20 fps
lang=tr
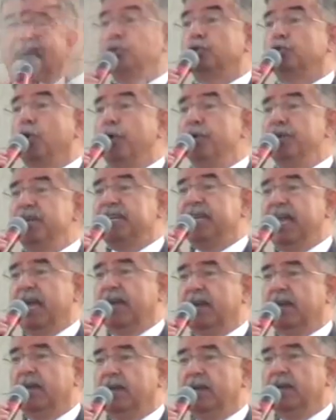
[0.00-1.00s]
Yüzde
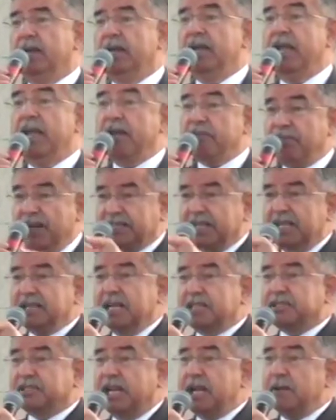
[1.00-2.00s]
12. E
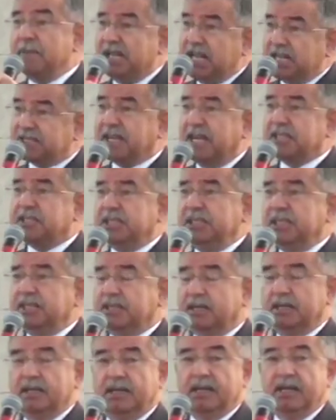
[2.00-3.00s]
vatandaş talep ederse
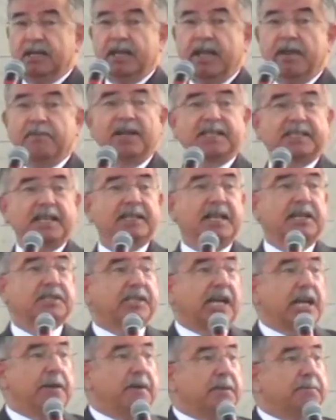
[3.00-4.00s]
açılır. E vatandaş
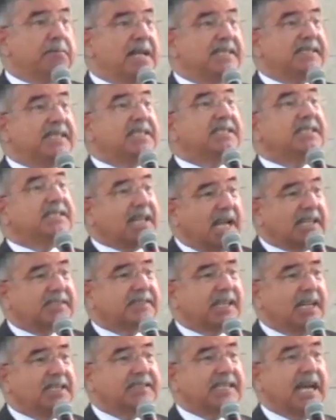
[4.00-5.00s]
talep etmezse siz
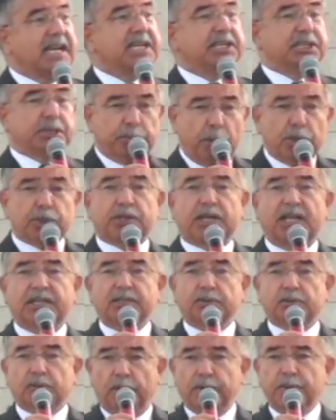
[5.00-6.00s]
açsanız dahi içi boş
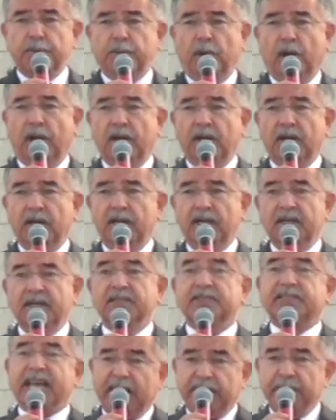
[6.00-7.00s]
kalır doğru mu?
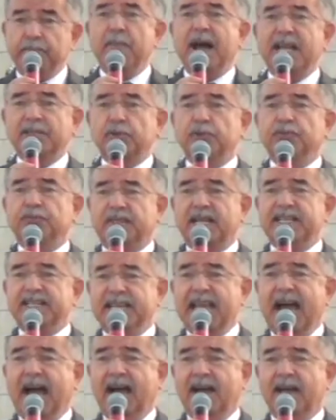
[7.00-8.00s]
Zarf mazruf
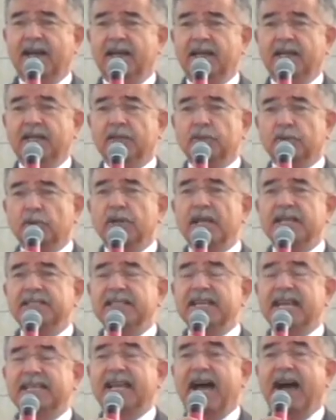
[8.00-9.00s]
dedi ya
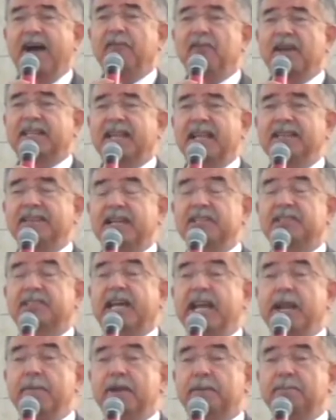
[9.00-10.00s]
Dolayısıyla da vatandaş
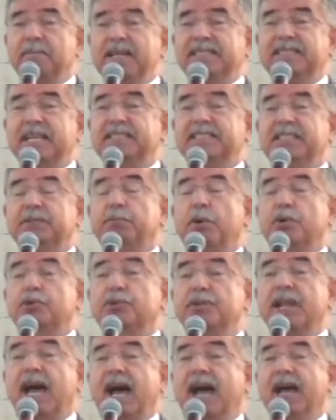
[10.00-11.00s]
talep etmezse siz
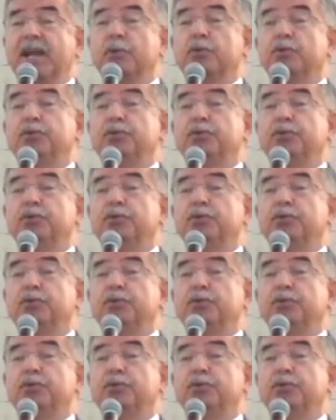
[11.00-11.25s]
boşuna